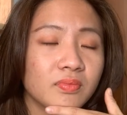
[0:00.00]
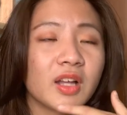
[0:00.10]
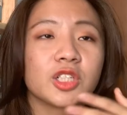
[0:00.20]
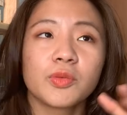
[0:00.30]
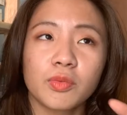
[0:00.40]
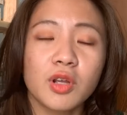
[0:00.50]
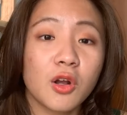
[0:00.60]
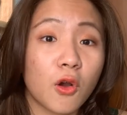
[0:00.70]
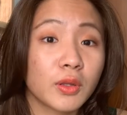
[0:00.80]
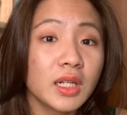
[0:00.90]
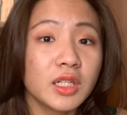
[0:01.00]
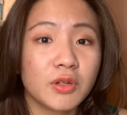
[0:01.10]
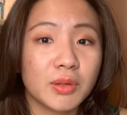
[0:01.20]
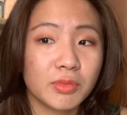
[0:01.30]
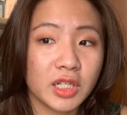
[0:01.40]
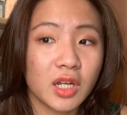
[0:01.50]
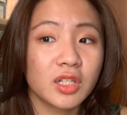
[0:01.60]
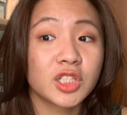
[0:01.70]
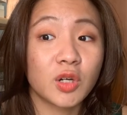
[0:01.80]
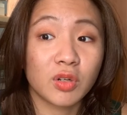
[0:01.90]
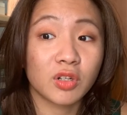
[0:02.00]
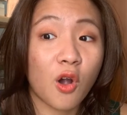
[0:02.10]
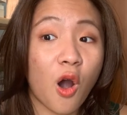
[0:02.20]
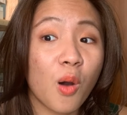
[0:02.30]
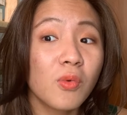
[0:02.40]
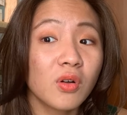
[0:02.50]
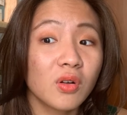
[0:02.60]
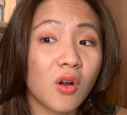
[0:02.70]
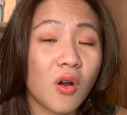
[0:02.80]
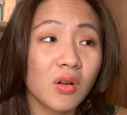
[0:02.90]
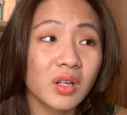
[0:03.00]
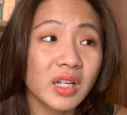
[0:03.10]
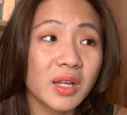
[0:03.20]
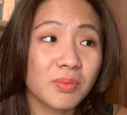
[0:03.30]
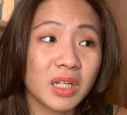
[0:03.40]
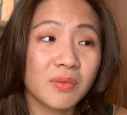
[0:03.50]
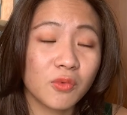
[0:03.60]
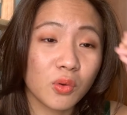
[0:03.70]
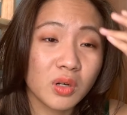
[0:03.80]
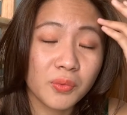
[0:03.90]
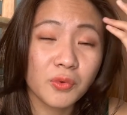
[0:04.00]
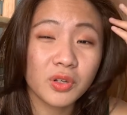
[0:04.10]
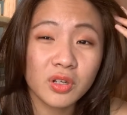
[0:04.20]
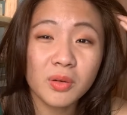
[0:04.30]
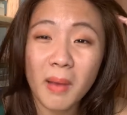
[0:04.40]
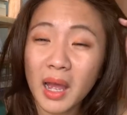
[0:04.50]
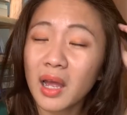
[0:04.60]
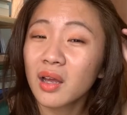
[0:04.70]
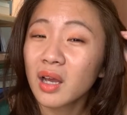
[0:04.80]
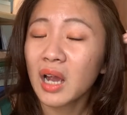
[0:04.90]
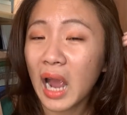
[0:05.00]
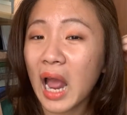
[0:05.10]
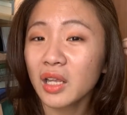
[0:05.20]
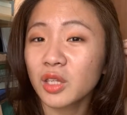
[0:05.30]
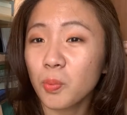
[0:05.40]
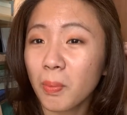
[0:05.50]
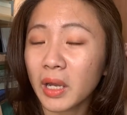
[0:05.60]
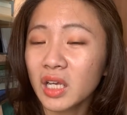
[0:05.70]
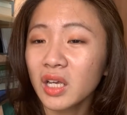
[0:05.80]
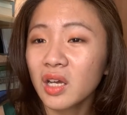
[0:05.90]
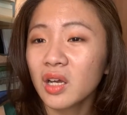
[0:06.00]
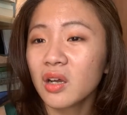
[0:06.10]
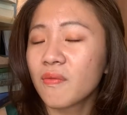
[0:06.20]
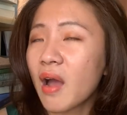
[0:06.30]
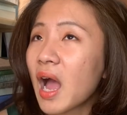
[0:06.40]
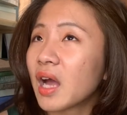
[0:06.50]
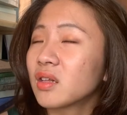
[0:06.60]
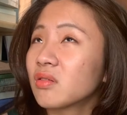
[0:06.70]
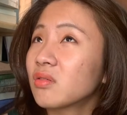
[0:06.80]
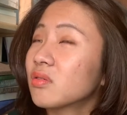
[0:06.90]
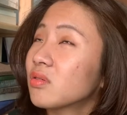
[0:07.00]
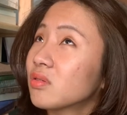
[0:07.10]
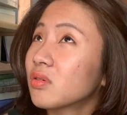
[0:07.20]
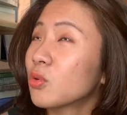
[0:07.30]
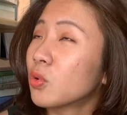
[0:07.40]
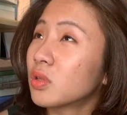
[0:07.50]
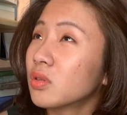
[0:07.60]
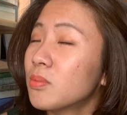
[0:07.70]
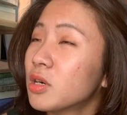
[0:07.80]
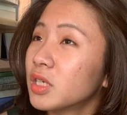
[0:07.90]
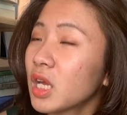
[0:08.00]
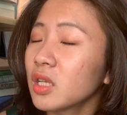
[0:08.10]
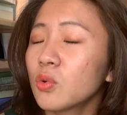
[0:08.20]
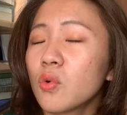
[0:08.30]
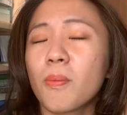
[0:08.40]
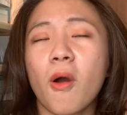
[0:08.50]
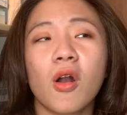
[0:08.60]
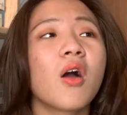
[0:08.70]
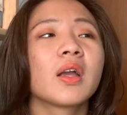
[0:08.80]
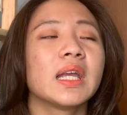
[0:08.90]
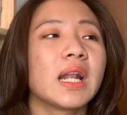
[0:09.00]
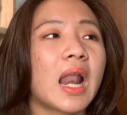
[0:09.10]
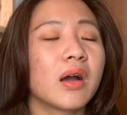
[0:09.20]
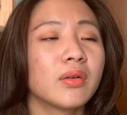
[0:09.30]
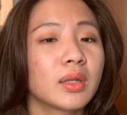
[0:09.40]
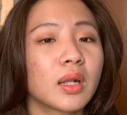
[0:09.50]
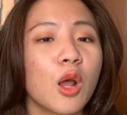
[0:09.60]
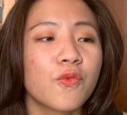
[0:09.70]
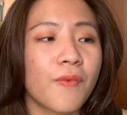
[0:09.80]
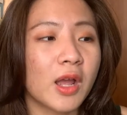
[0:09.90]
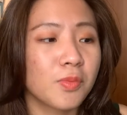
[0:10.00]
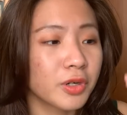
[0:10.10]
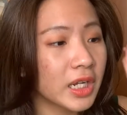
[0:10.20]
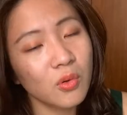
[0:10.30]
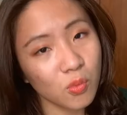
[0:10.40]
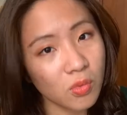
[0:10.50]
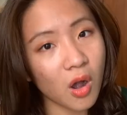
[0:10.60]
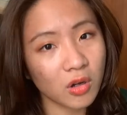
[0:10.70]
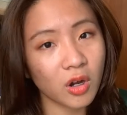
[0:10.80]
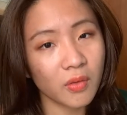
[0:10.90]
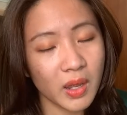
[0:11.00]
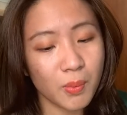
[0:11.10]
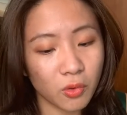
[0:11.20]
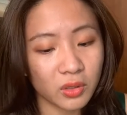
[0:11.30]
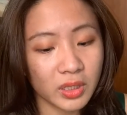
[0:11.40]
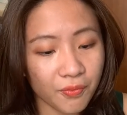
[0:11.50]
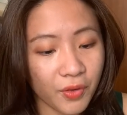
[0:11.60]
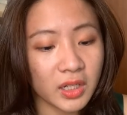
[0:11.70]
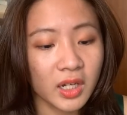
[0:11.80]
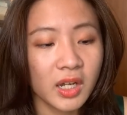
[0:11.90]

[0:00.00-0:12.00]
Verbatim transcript: và trong dòng nước có rất nhiều điểm nhìn nhá trong đó có có cái điểm nhìn của người phụ nữ mà khá là tọc mạch ấy và cuốn mới nhất của Paula Hawking là A Slow Fire Burning cũng có nói về một nhân vật